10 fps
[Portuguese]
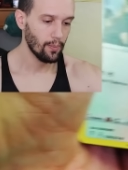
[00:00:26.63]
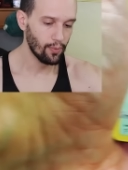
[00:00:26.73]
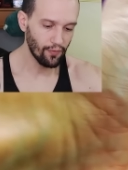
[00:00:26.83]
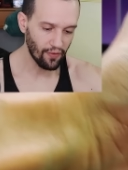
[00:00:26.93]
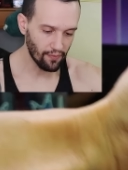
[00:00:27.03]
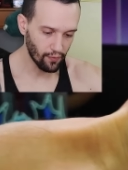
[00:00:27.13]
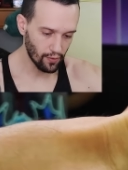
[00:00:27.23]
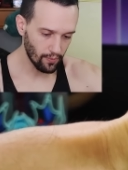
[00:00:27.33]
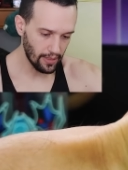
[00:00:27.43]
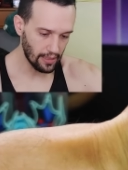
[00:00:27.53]
por favor,
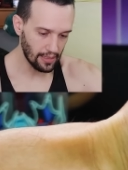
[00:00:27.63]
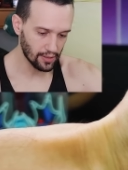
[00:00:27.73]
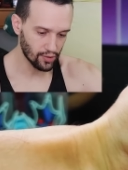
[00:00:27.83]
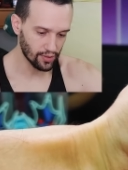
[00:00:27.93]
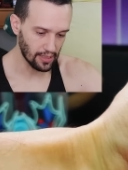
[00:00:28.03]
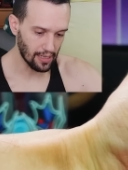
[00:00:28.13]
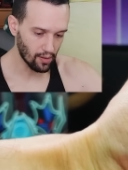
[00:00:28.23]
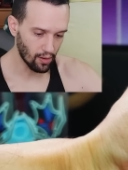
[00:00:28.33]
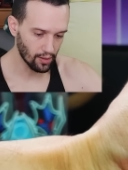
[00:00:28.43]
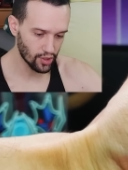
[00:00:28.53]
eu mereço.
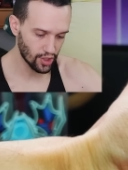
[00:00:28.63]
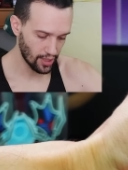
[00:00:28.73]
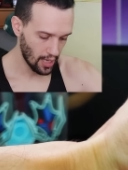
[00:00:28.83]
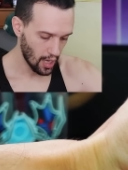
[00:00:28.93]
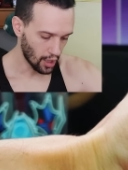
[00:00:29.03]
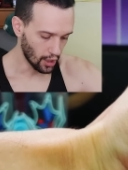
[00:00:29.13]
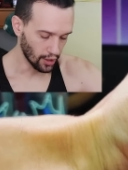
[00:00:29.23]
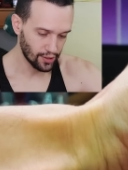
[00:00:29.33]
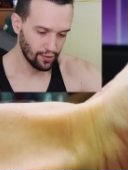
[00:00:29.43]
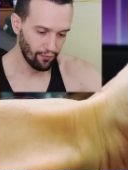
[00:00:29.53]
Slacote,
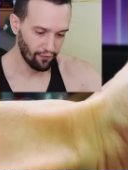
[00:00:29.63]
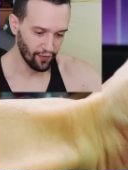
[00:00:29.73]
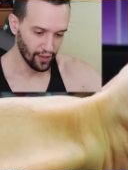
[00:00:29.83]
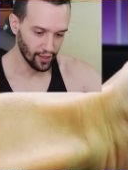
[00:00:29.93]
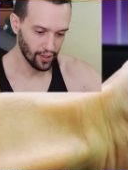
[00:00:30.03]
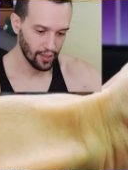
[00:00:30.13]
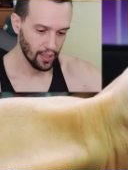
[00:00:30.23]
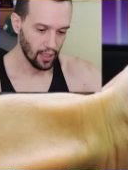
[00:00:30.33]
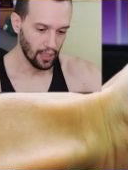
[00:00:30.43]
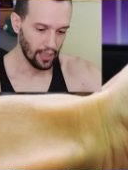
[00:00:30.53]
Glossifer,
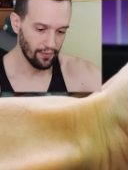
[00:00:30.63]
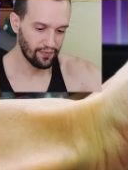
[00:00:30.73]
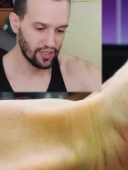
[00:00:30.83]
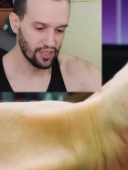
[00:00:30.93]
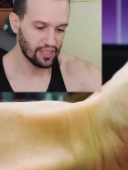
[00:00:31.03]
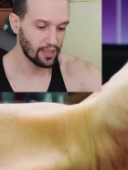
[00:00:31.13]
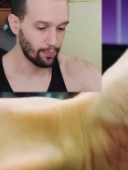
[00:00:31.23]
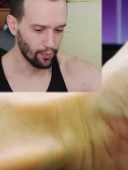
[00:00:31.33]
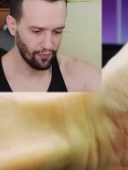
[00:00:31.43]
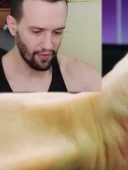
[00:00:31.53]
Love Disc,
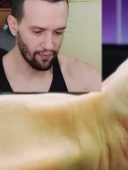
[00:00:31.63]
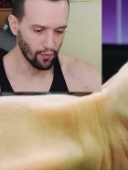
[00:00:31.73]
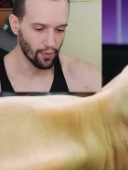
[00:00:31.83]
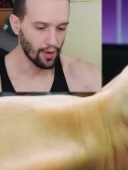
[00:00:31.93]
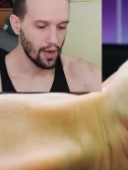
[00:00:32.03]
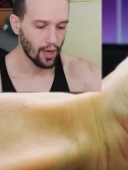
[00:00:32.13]
por favor.